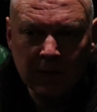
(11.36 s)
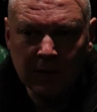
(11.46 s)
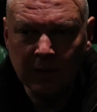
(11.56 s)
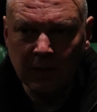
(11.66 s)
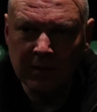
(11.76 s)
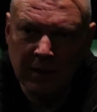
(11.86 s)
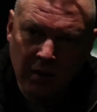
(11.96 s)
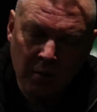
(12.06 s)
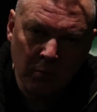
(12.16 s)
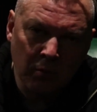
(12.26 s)
C'est-à-dire, c'est
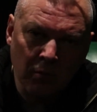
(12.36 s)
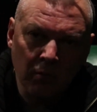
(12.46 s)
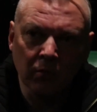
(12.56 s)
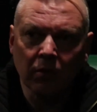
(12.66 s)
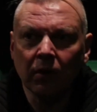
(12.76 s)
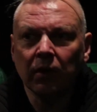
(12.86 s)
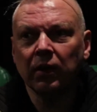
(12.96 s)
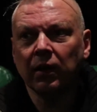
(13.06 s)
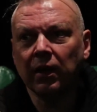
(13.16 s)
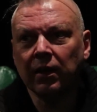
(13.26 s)
quand même euh,
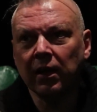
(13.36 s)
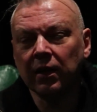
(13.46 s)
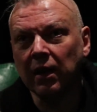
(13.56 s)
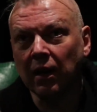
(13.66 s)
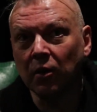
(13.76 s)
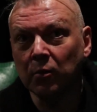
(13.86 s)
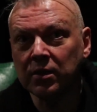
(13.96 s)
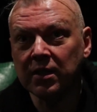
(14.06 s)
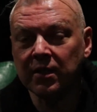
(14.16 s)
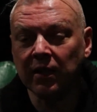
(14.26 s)
quelqu'un qui a
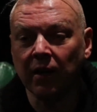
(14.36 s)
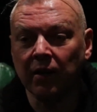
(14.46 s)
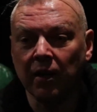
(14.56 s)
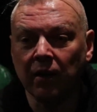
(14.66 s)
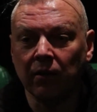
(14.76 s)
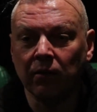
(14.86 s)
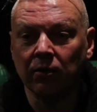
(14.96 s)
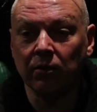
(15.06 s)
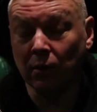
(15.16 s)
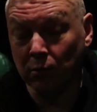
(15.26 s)
commencé sa carrière,
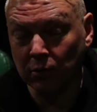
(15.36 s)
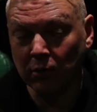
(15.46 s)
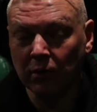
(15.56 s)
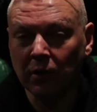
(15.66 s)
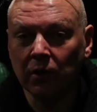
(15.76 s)
euh, il y a longtemps,